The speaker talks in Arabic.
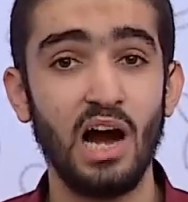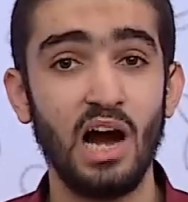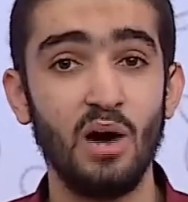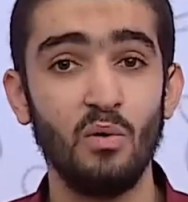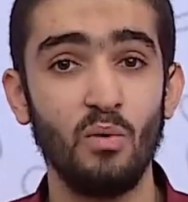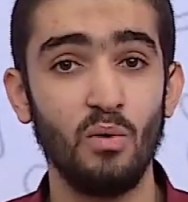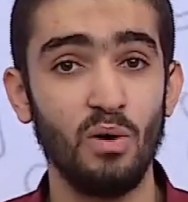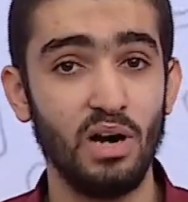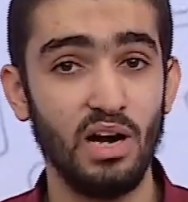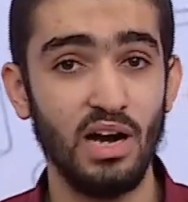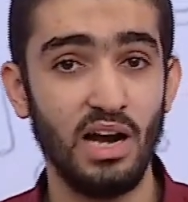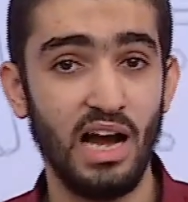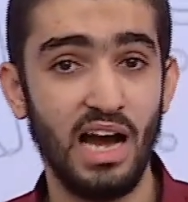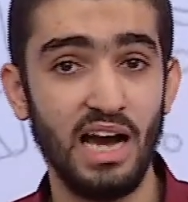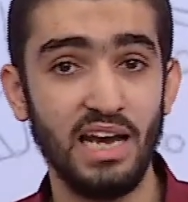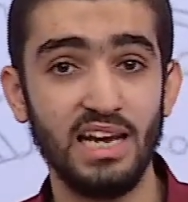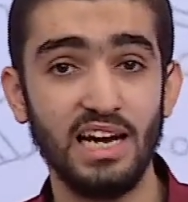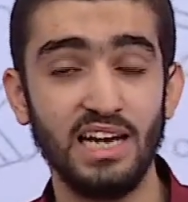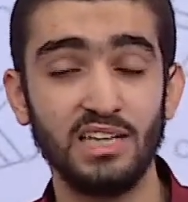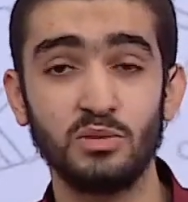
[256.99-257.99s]
او
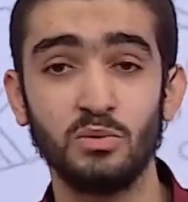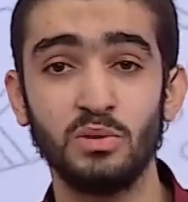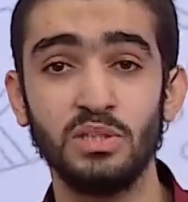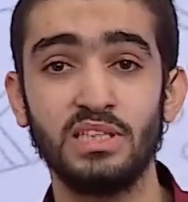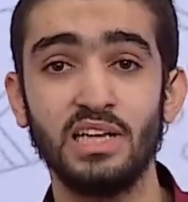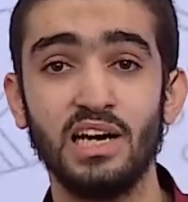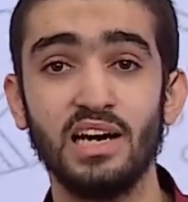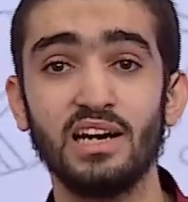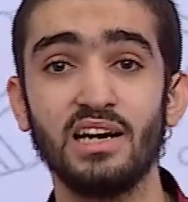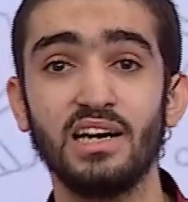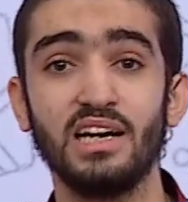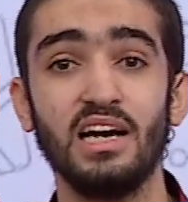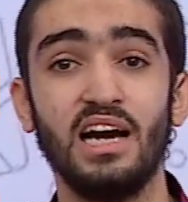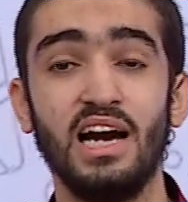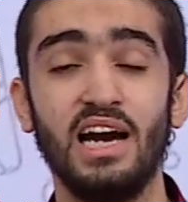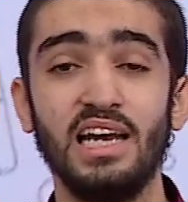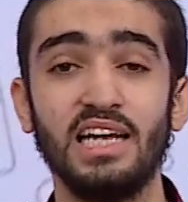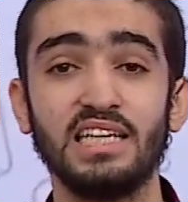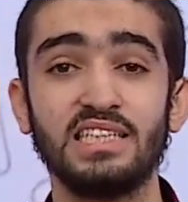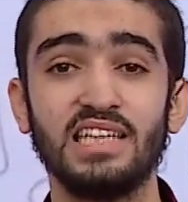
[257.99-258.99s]
على تويتر
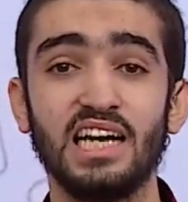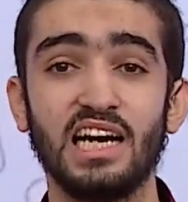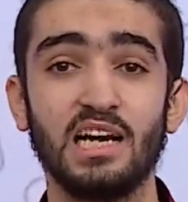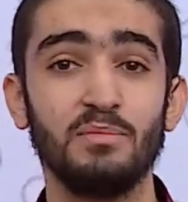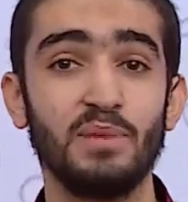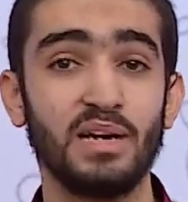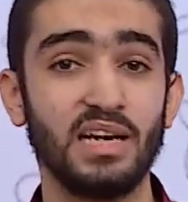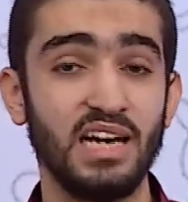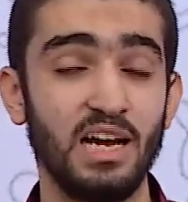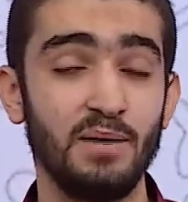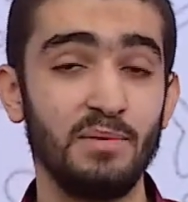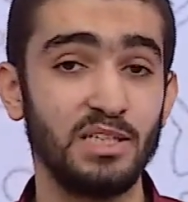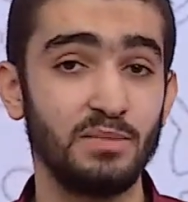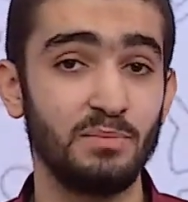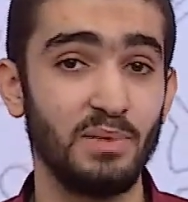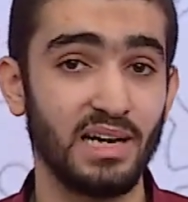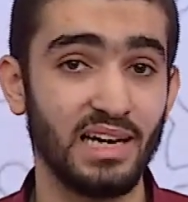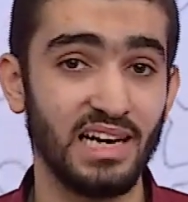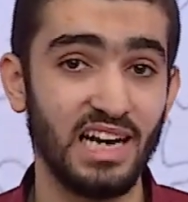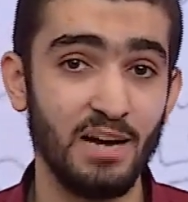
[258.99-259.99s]
على هاشتاج البرنامج
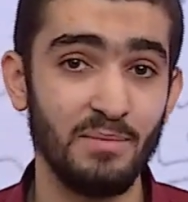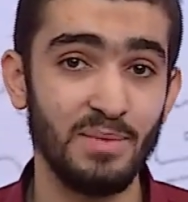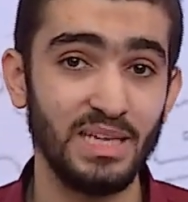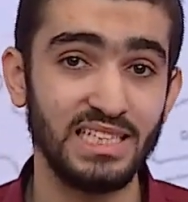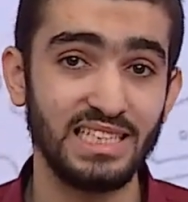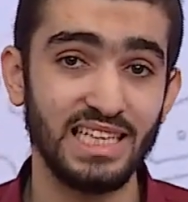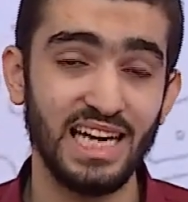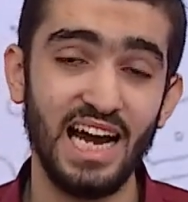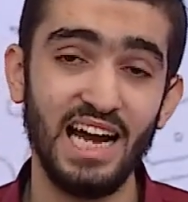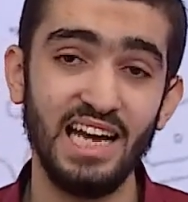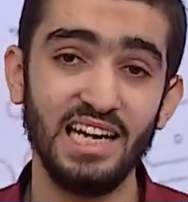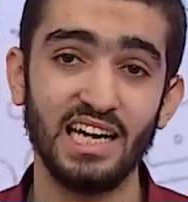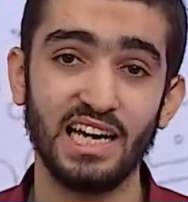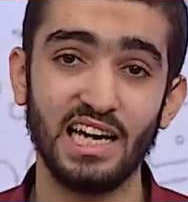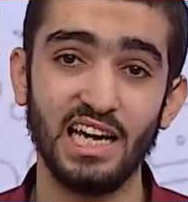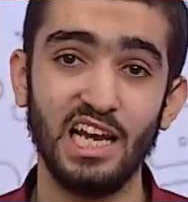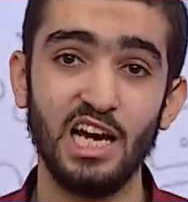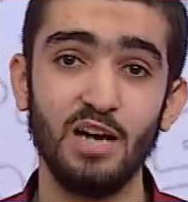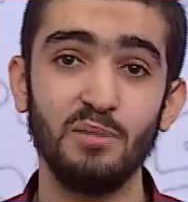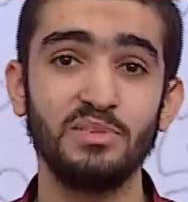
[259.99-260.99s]
برنامج احلى
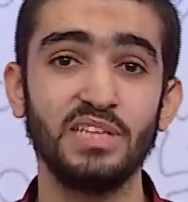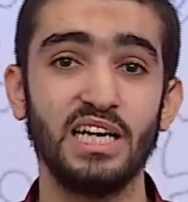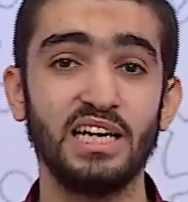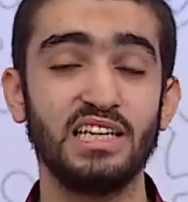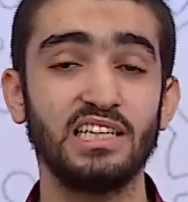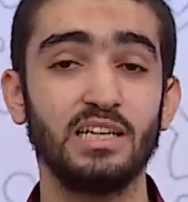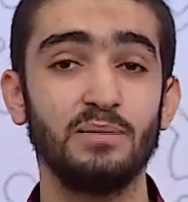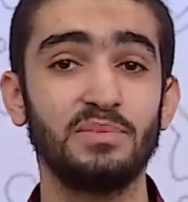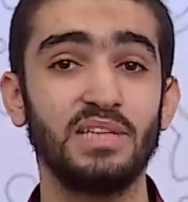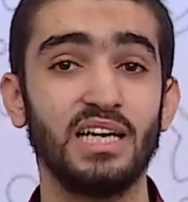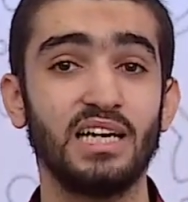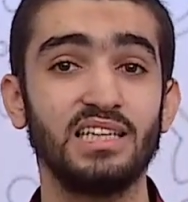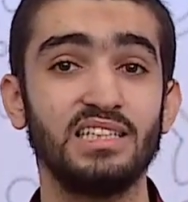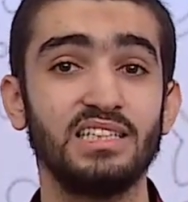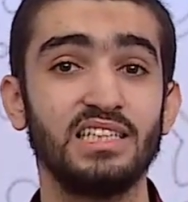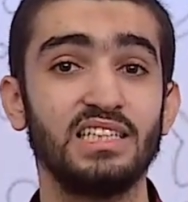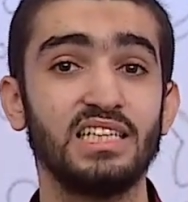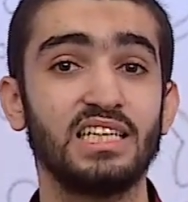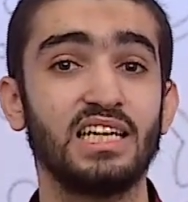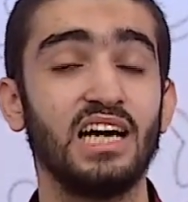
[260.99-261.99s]
كلام شاركنا
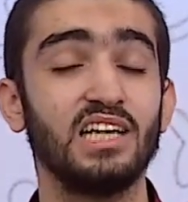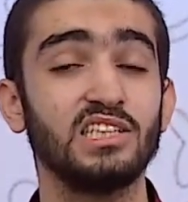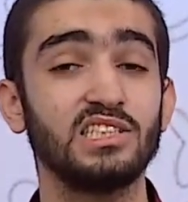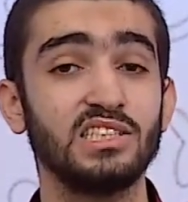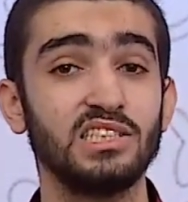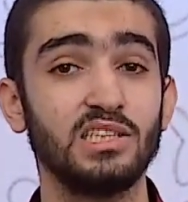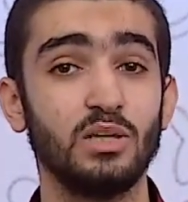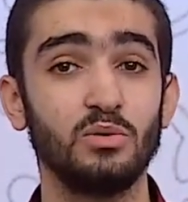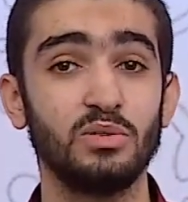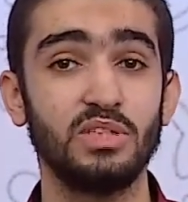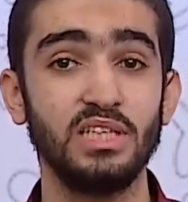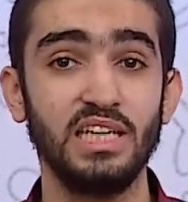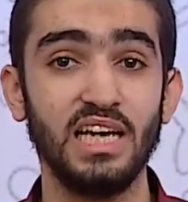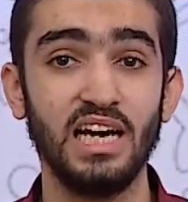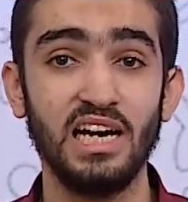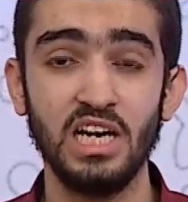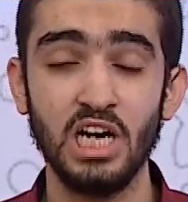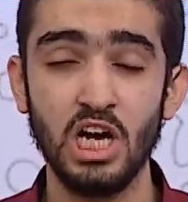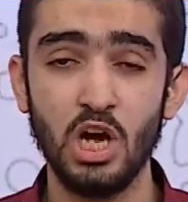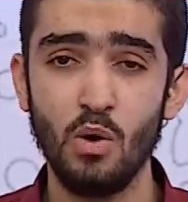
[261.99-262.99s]
بتغريدتك
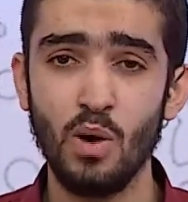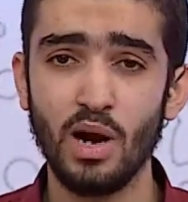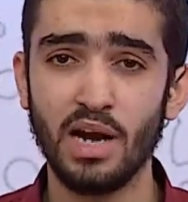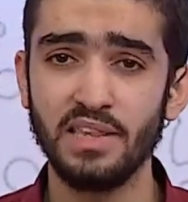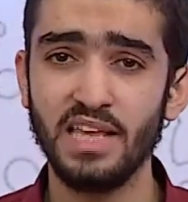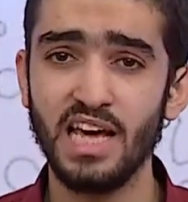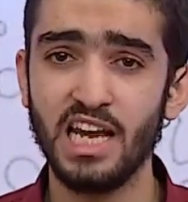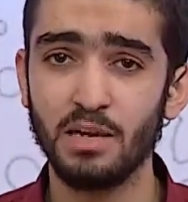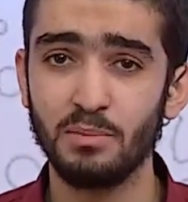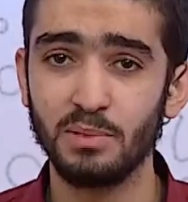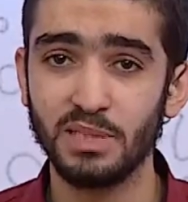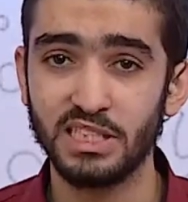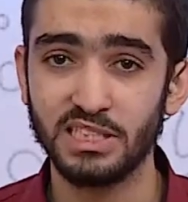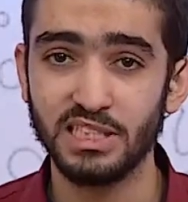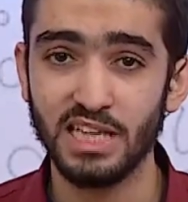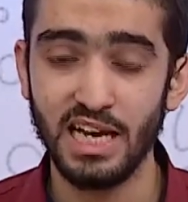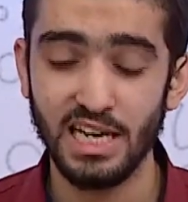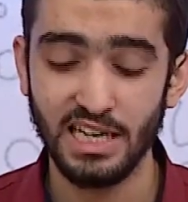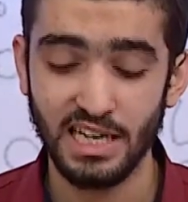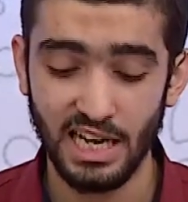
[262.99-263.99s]
الصوتيه وكذلك
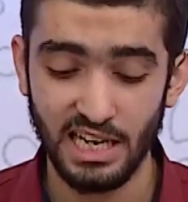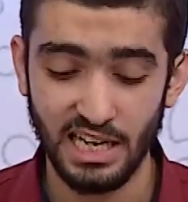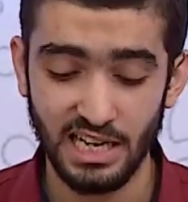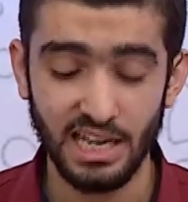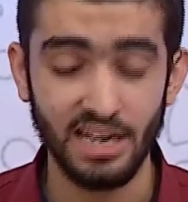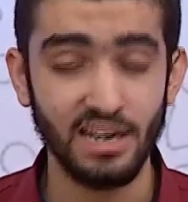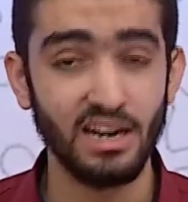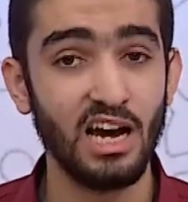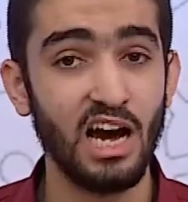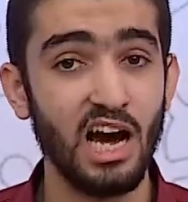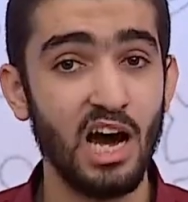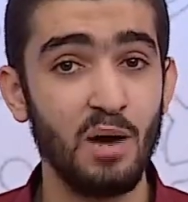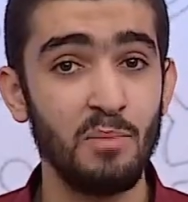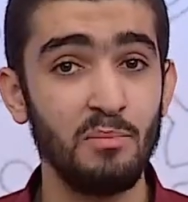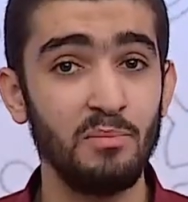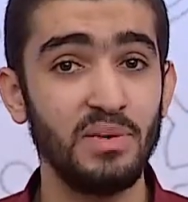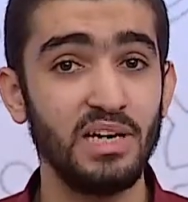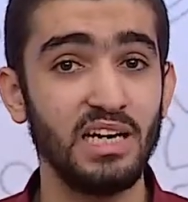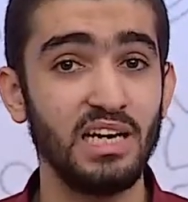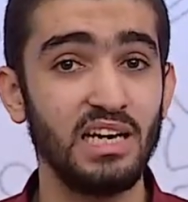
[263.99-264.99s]
باتصالك على
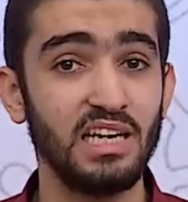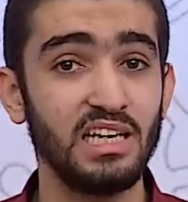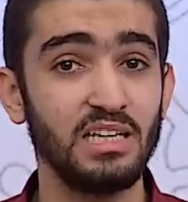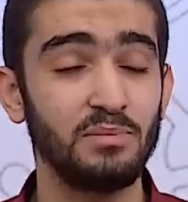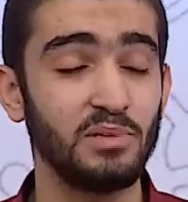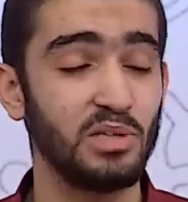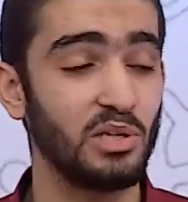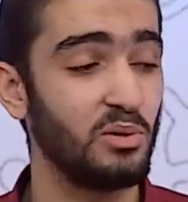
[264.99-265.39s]
الارقام اللي